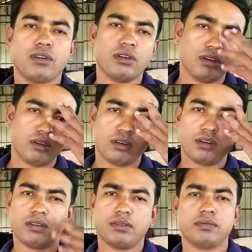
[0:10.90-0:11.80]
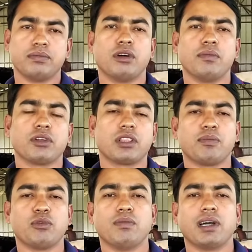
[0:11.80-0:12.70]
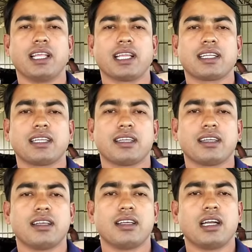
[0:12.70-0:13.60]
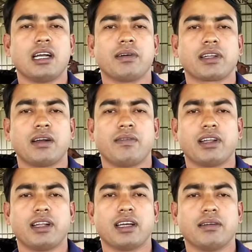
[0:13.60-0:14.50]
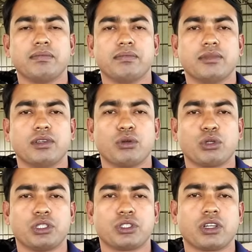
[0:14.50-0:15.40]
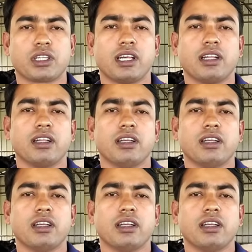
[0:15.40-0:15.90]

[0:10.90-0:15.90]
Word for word: হলো মোহাম্মদ আব্দুল মালিক আমার খামারের নাম রশিদ সরকার